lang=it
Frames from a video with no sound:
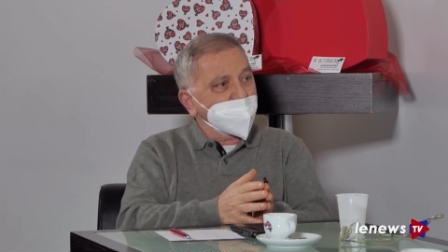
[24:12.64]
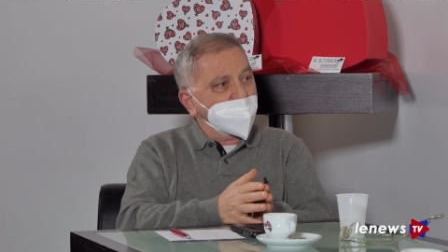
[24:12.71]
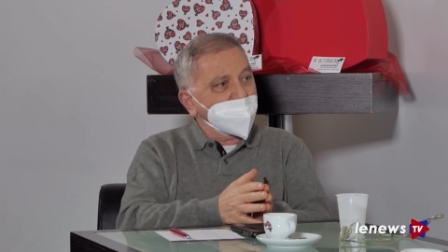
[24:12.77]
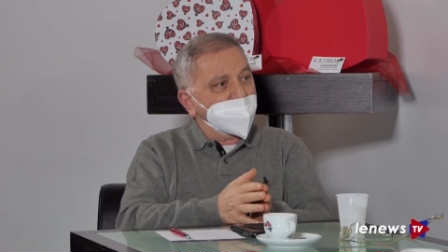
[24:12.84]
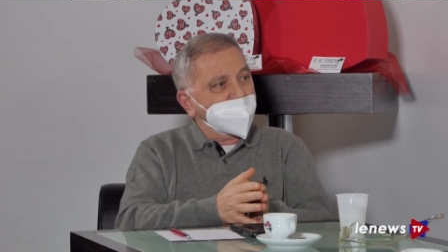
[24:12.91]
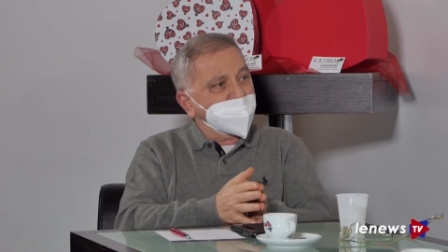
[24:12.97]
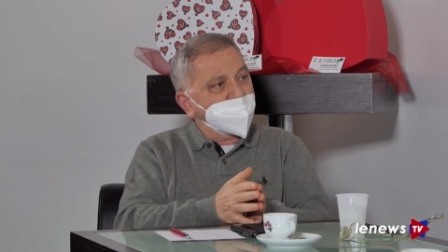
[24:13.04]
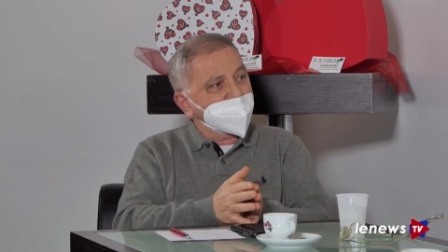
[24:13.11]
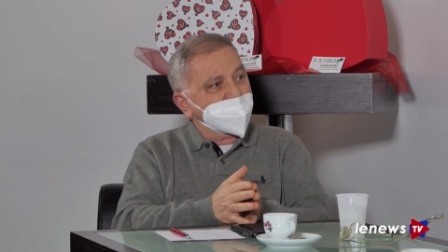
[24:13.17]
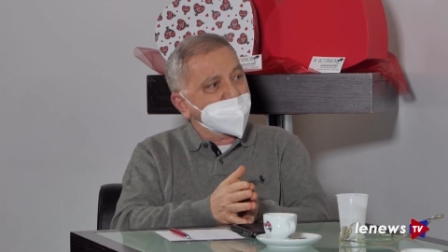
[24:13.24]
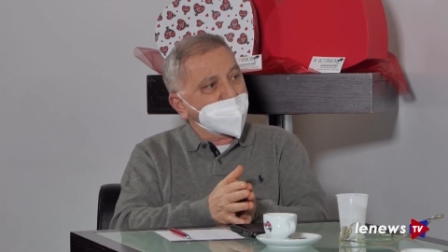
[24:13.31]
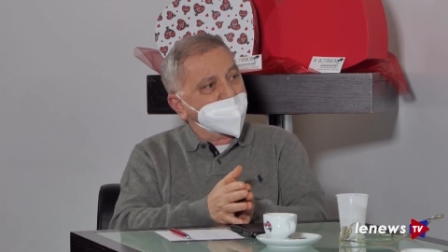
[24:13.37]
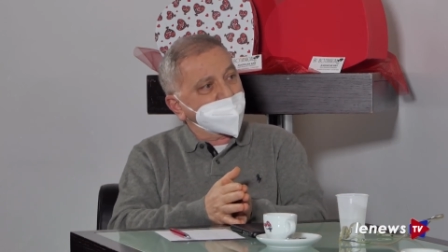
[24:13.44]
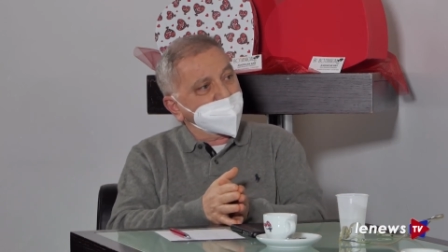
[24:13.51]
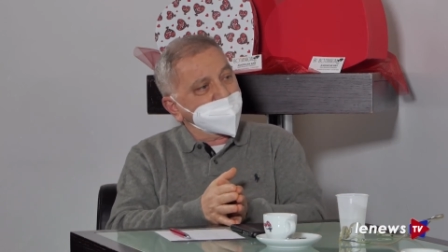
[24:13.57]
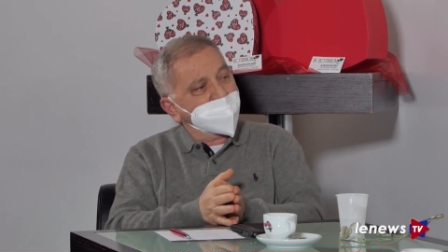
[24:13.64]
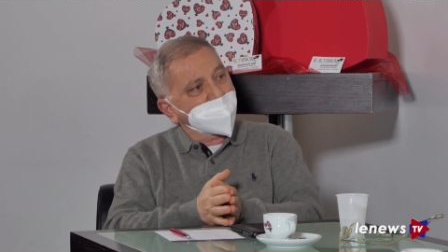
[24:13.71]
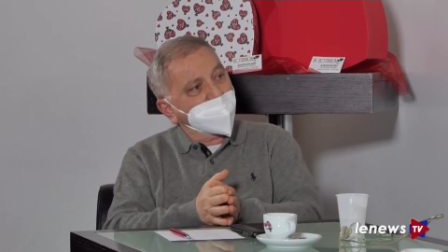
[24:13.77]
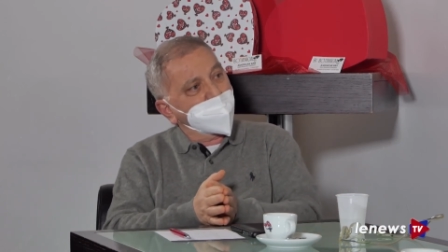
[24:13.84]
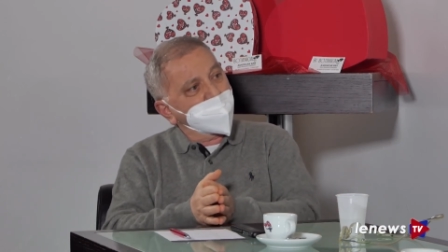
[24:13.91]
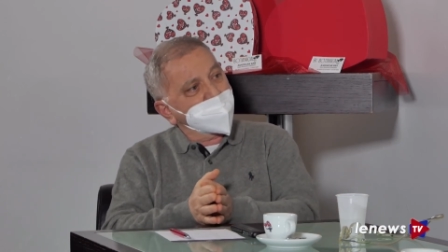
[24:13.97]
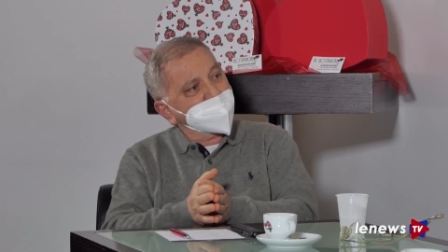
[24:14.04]
era dettato
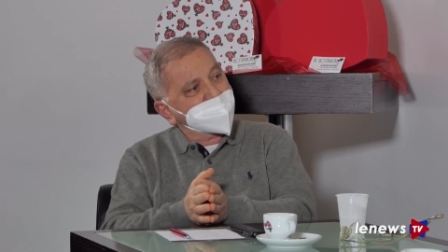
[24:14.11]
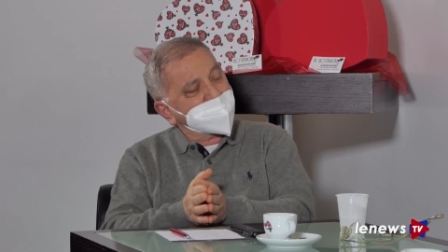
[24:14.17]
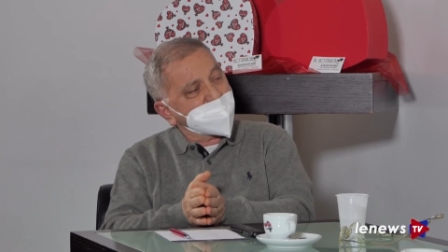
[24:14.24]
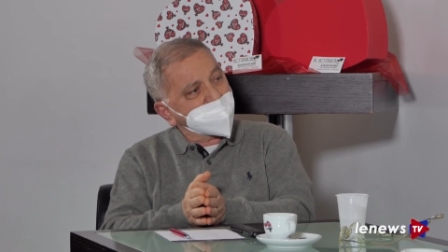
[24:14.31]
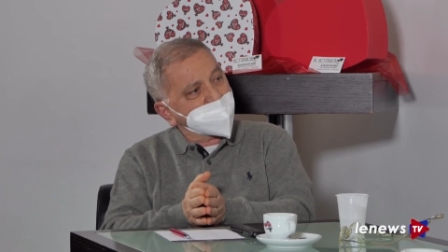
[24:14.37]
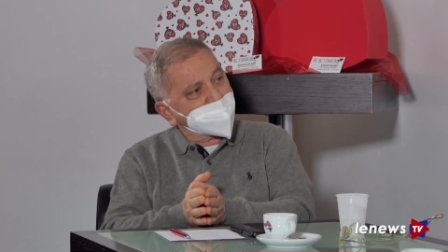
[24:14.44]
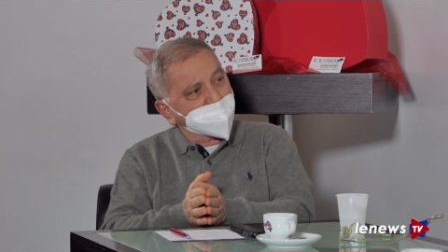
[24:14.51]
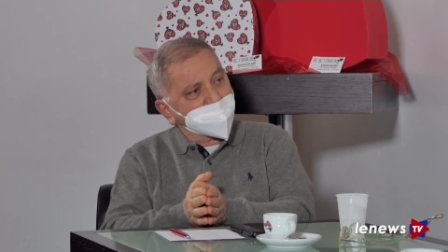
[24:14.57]
dal buonsenso,